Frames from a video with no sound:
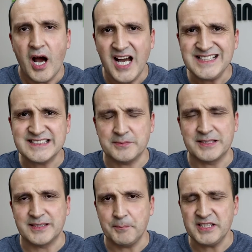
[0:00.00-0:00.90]
Aynı
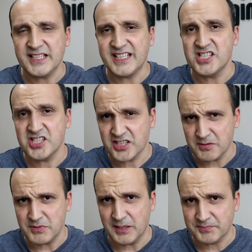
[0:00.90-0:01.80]
zamanda bir de gece
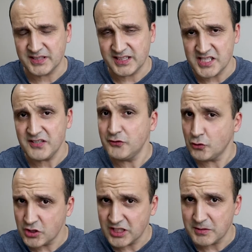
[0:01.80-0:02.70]
çekimi yaptık, gece video
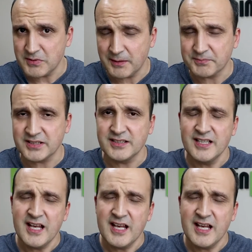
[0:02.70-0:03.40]
çekimi yaptık.